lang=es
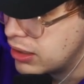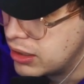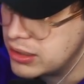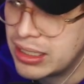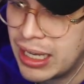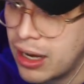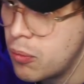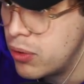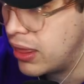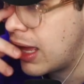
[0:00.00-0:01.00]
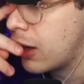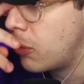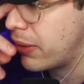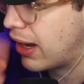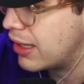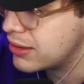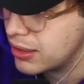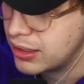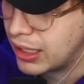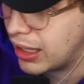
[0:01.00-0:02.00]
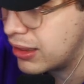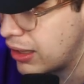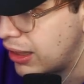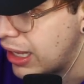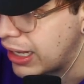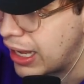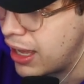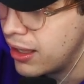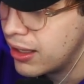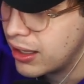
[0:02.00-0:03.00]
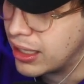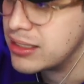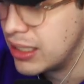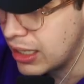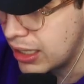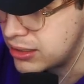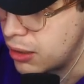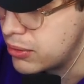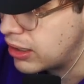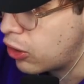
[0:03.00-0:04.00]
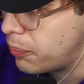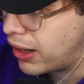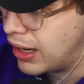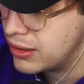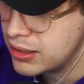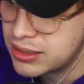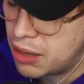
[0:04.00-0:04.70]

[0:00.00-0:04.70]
ni siquiera comunidad angloparlante, de gente de acá que sigue a streamers angloparlantes,